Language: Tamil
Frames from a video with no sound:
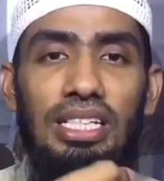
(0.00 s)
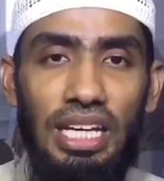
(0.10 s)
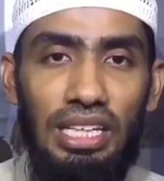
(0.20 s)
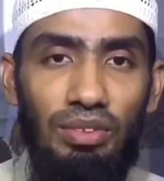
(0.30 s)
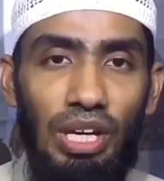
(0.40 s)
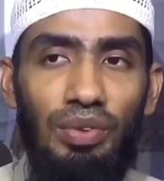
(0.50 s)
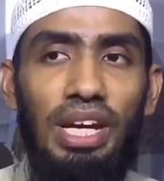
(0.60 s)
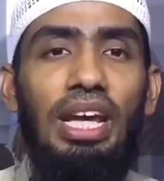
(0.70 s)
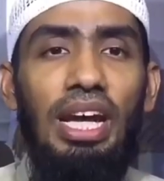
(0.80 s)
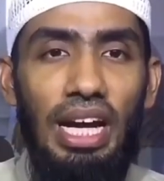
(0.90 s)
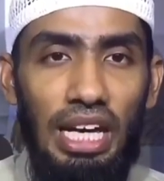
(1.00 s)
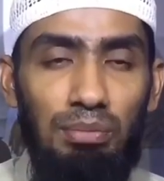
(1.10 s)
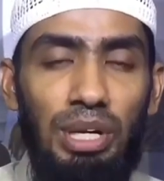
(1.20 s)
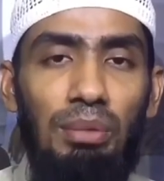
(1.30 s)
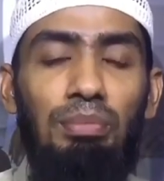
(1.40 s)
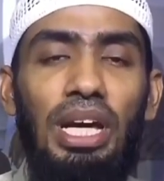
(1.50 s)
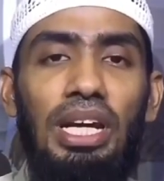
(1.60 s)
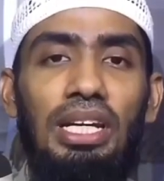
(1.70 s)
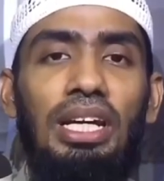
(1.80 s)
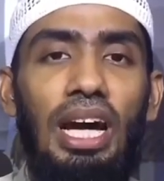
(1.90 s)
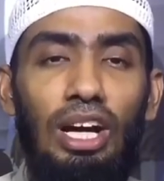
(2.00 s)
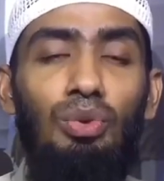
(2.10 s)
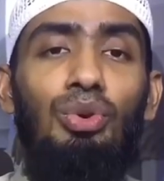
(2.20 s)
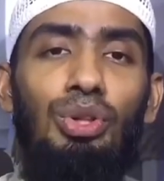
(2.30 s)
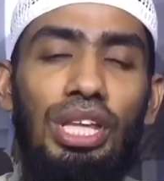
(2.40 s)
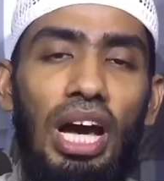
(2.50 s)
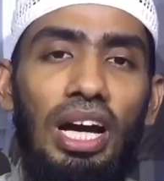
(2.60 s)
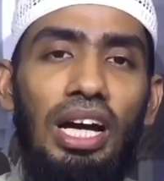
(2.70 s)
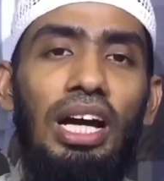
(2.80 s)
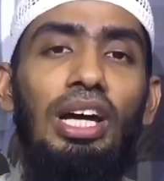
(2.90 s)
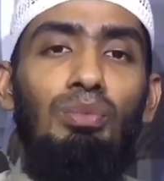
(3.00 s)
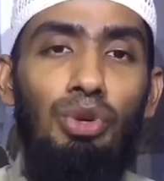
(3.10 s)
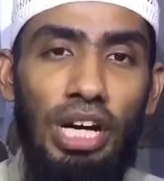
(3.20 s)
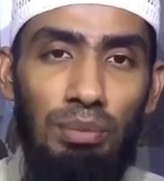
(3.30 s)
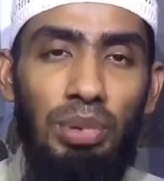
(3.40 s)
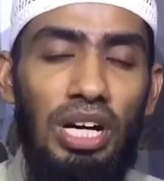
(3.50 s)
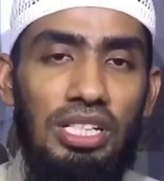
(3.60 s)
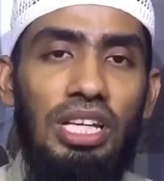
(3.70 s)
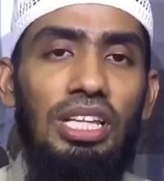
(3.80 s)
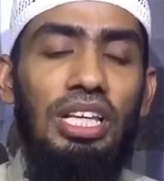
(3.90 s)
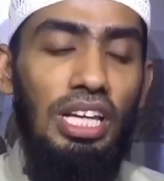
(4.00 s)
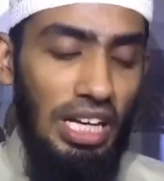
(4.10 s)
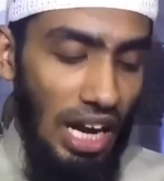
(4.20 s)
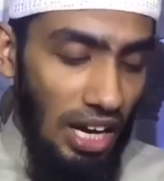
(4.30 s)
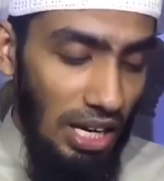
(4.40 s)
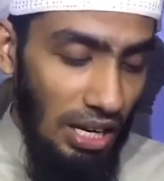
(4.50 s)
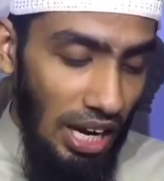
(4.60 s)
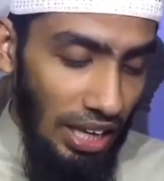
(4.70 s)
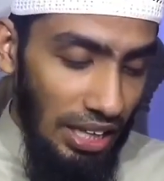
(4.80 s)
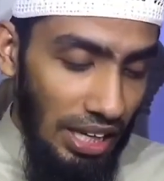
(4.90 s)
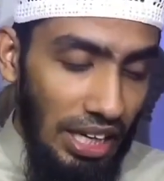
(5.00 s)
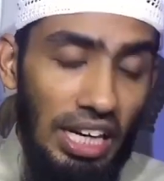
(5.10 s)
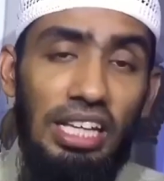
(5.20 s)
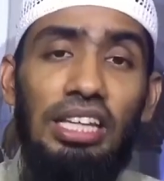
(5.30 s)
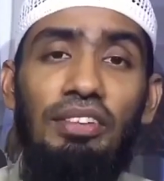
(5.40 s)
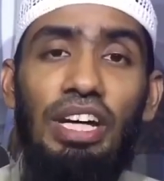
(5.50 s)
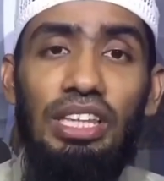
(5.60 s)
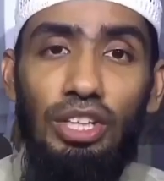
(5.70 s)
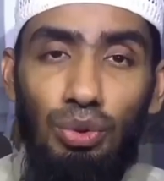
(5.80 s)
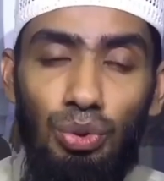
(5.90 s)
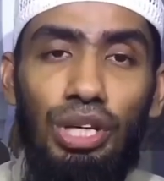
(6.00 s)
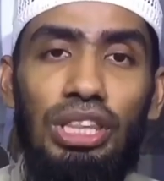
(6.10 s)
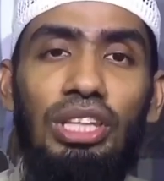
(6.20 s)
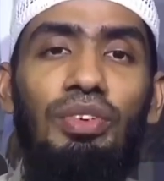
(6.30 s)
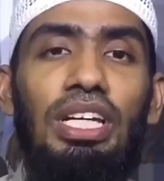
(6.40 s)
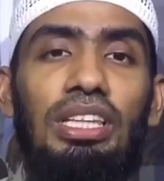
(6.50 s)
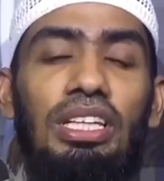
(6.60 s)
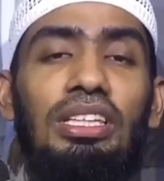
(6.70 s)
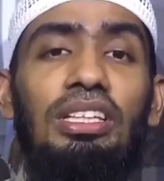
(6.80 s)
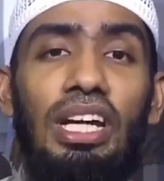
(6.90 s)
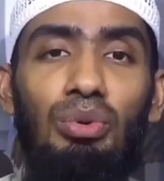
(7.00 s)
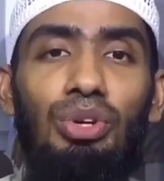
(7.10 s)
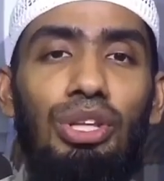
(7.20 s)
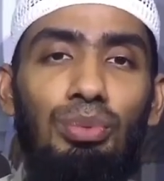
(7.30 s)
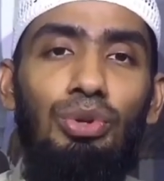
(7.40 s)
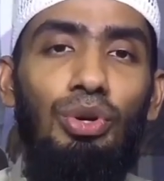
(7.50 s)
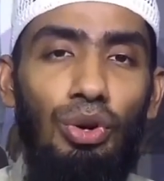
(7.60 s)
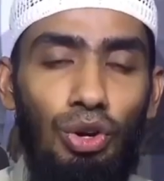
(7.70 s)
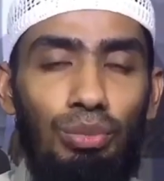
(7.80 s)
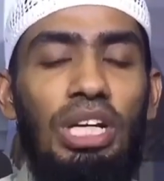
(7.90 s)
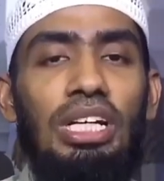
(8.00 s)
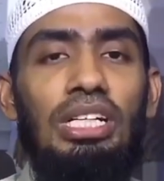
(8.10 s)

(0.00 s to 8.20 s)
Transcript: நான் செய்து வருவேன் கடைபிடிப்பேன் என்று நாங்கள் உறுதியாக முன்னேற்பாடு செய்து நாங்கள் அதை எழுதி வைத்து வைத்து குறித்து வைத்து திட உறுதி பூண்டு கொள்வோம்